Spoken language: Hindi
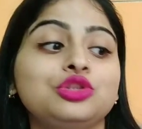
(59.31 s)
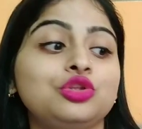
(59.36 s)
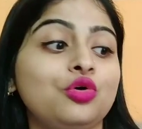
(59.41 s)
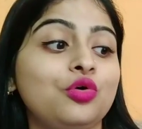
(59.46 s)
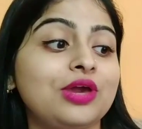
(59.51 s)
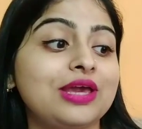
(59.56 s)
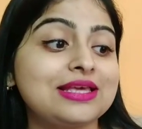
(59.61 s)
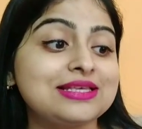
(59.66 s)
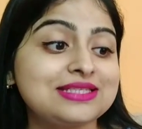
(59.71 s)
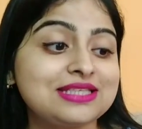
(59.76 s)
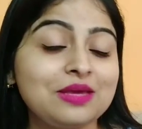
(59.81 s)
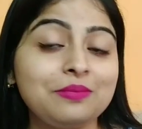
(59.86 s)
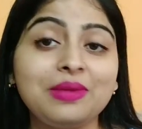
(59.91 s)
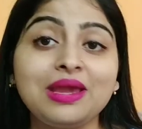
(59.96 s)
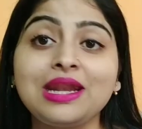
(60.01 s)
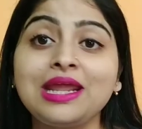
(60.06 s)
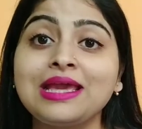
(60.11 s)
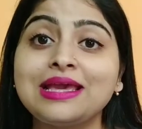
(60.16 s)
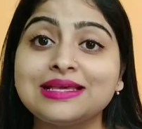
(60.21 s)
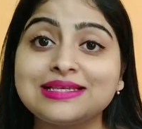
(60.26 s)
तो इसे
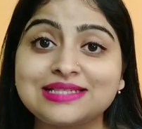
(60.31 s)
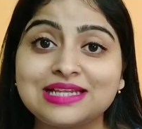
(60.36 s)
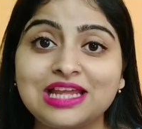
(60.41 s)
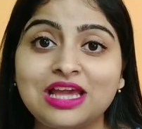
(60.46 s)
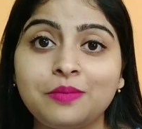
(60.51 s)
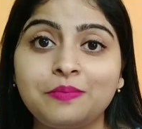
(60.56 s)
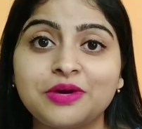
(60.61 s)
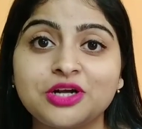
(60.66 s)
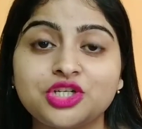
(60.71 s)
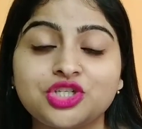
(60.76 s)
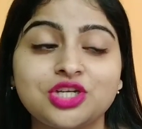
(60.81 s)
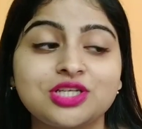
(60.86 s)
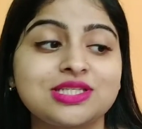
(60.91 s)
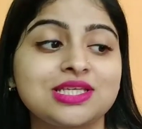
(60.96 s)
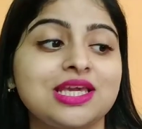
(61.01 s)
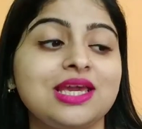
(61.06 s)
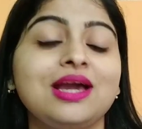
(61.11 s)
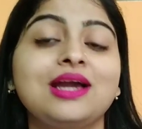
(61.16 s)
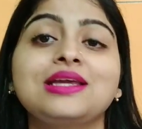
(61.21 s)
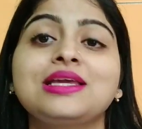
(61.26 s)
मैंने इसलिए परचेस
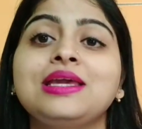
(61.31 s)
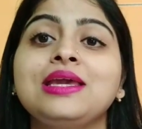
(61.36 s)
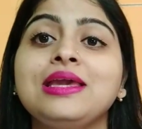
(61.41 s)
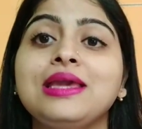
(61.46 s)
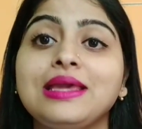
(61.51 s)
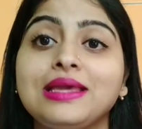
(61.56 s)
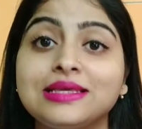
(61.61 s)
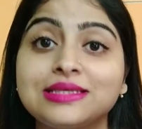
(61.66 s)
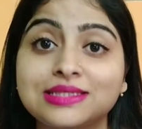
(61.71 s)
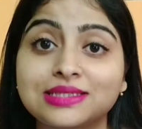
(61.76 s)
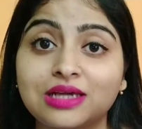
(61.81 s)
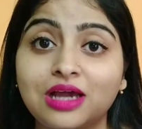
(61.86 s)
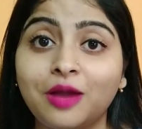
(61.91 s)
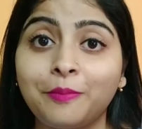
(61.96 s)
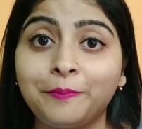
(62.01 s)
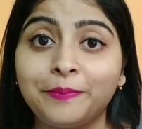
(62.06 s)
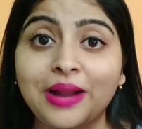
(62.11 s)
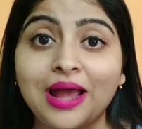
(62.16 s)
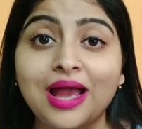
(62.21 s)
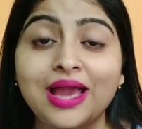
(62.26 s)
किया कि इसका
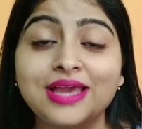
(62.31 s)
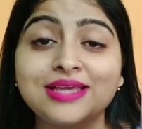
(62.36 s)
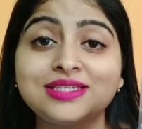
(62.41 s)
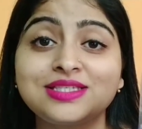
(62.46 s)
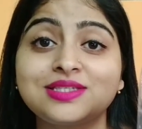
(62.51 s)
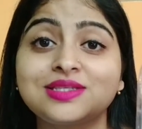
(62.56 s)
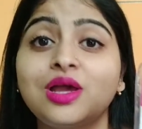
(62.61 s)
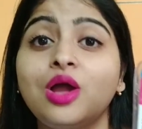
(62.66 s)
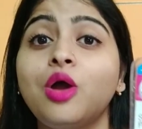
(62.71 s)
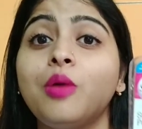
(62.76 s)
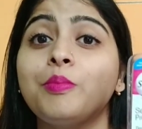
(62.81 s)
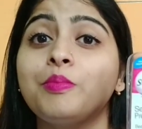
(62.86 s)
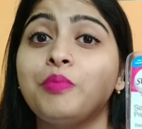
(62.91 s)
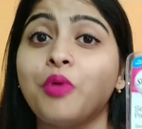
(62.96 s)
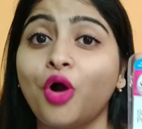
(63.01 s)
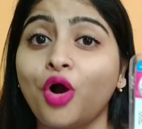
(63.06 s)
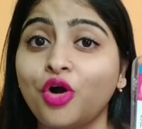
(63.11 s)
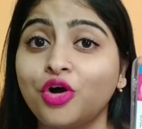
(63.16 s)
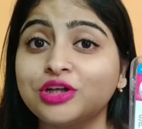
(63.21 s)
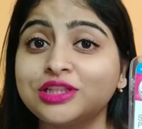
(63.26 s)
प्राइस
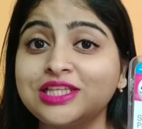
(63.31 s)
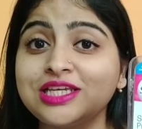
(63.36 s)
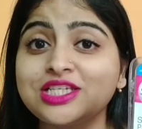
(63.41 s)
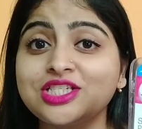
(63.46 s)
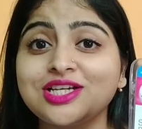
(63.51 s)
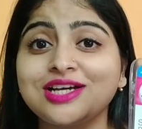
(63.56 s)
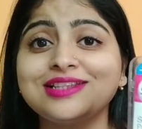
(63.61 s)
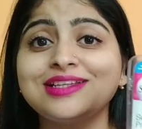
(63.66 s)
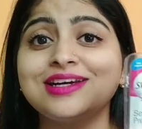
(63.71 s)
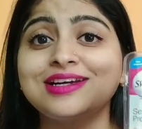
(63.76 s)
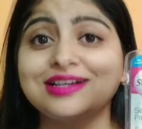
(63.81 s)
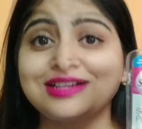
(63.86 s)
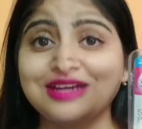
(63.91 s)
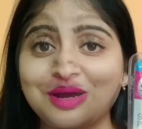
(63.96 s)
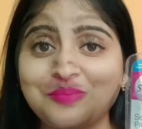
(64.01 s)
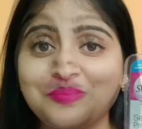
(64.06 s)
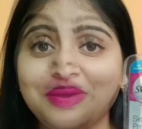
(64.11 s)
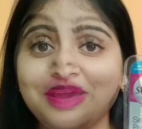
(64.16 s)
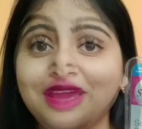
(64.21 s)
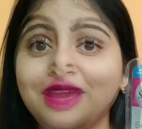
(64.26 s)
बहुत ही ज़्यादा
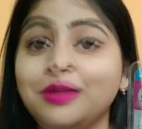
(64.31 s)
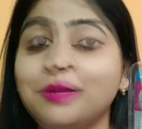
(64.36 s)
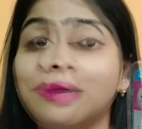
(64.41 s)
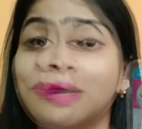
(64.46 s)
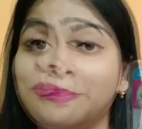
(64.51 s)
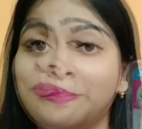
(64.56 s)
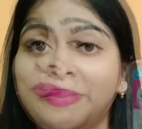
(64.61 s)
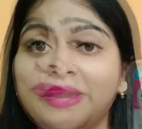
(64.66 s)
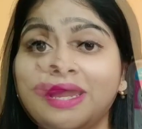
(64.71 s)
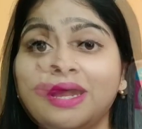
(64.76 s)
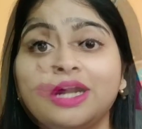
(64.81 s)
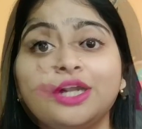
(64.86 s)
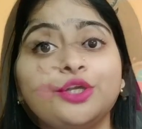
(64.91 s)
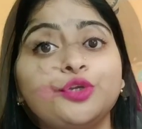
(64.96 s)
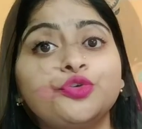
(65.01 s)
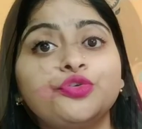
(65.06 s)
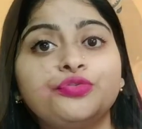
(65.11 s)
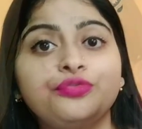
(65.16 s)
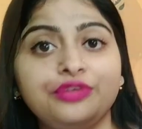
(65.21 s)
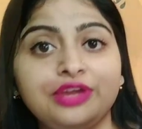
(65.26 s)
कम है कंपेयर
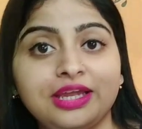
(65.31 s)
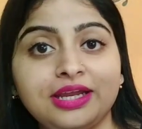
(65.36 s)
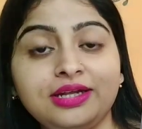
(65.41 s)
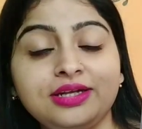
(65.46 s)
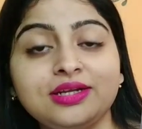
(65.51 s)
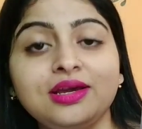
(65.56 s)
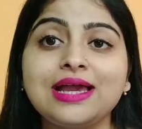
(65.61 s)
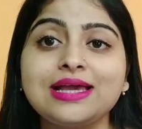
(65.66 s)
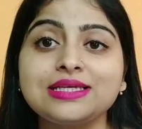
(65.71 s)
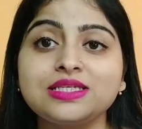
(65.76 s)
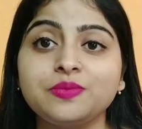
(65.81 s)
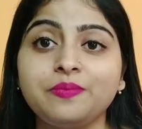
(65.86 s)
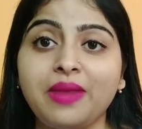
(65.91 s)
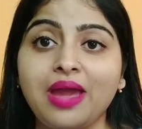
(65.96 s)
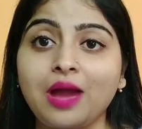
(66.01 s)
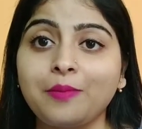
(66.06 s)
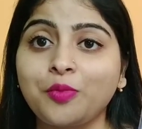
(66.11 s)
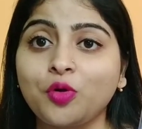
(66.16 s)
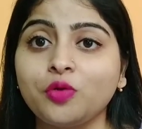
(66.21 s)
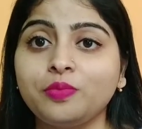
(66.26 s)
टू वीट प्राइस
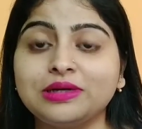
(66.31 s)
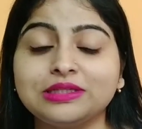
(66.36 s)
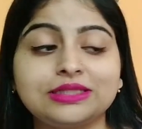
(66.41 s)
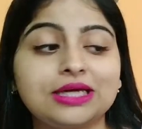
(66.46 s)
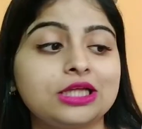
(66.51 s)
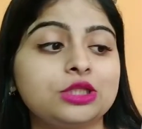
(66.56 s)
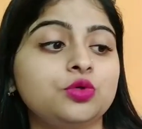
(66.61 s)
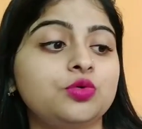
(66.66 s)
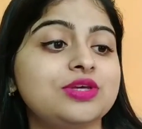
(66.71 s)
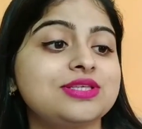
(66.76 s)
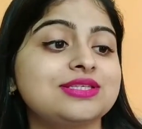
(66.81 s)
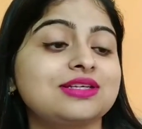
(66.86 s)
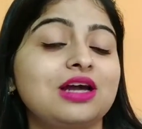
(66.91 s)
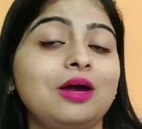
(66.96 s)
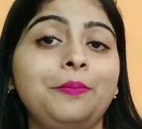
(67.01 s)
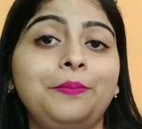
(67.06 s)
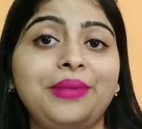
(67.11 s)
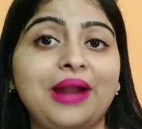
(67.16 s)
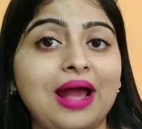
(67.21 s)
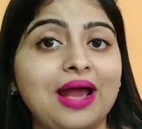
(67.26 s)
मैं आपको बता दूँ
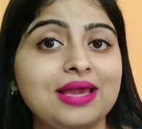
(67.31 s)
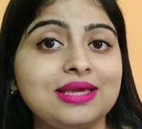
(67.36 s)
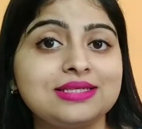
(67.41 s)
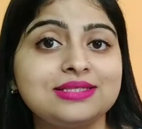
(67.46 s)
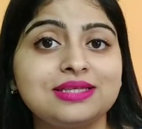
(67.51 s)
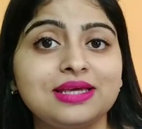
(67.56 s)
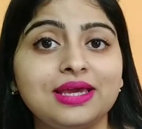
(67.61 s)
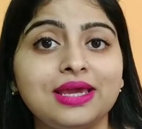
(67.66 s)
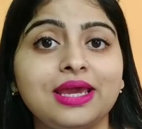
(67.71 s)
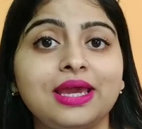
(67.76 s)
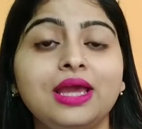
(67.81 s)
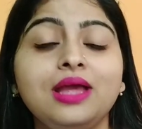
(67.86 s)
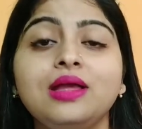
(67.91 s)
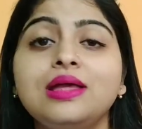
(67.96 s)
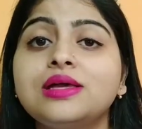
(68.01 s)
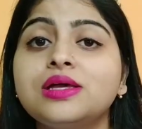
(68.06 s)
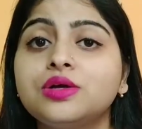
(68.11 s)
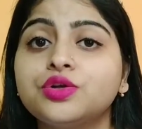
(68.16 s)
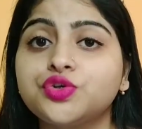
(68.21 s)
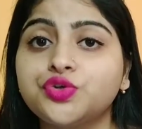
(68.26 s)
इसका प्राइस है
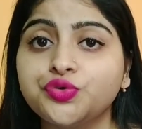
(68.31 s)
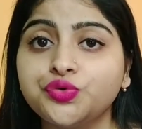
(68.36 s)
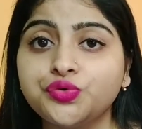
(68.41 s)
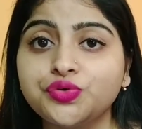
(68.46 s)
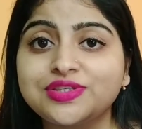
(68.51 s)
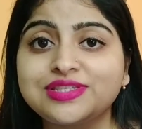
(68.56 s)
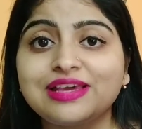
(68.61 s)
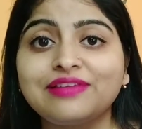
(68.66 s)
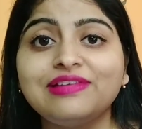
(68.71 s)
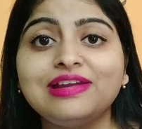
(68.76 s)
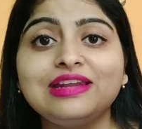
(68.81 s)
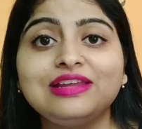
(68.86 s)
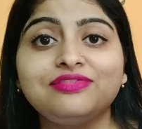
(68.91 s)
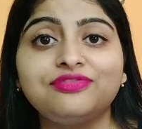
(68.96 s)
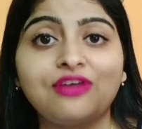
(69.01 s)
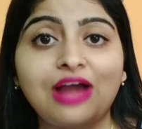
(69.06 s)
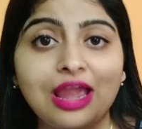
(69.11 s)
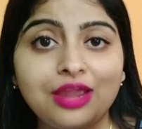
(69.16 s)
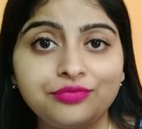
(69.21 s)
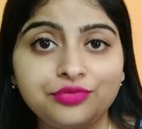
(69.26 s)
टू सेवेंटी
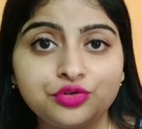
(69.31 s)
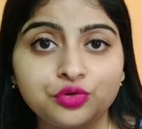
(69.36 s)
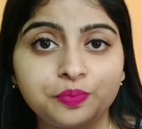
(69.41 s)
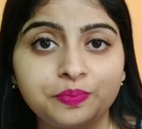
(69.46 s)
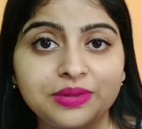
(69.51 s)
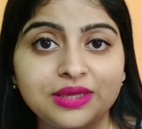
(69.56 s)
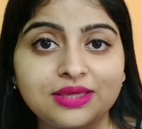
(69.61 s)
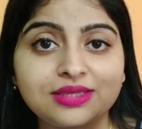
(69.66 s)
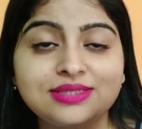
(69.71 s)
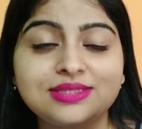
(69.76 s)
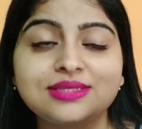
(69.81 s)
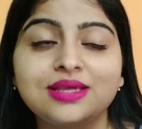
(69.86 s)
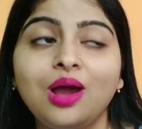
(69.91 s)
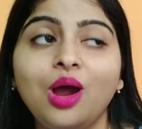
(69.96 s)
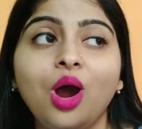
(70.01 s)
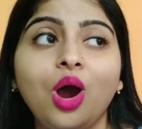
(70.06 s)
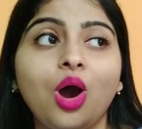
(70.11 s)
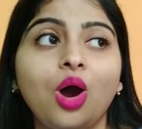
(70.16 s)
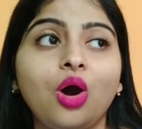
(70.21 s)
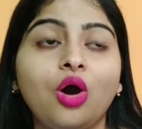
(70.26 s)
फाइव रुपीज़
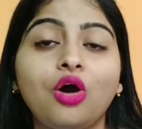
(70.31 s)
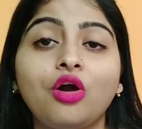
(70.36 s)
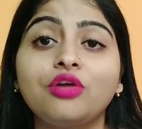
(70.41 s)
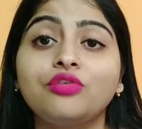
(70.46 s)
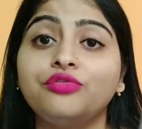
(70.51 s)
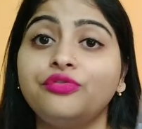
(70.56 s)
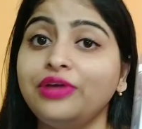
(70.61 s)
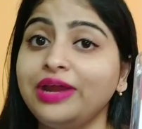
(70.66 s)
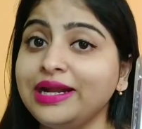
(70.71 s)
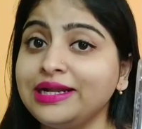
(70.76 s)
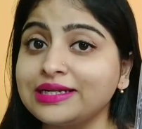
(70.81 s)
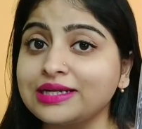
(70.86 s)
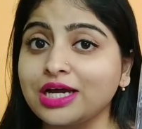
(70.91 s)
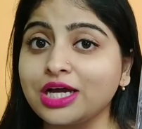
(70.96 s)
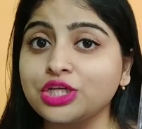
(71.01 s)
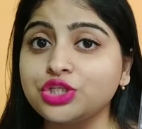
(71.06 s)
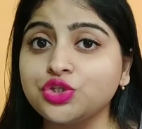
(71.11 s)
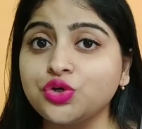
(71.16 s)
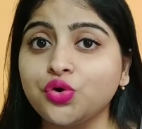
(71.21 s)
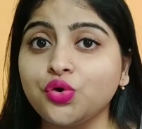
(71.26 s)
और व्हीट
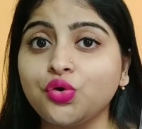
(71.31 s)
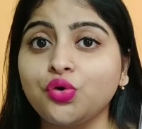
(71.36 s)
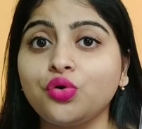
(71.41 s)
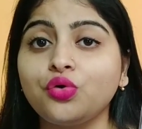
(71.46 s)
का जो